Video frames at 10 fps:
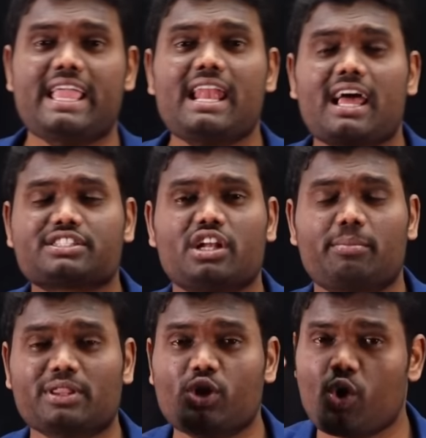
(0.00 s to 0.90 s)
ఈ లక్షల
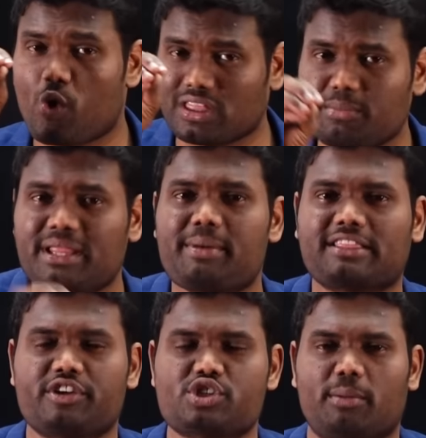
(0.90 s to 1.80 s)
మందిలో కొంతమంది
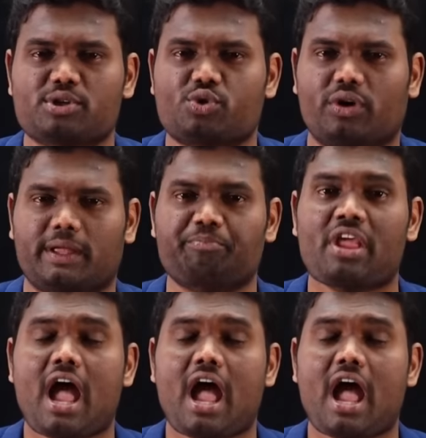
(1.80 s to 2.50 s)
మాత్రమే జాబ్ వస్తుంటుంది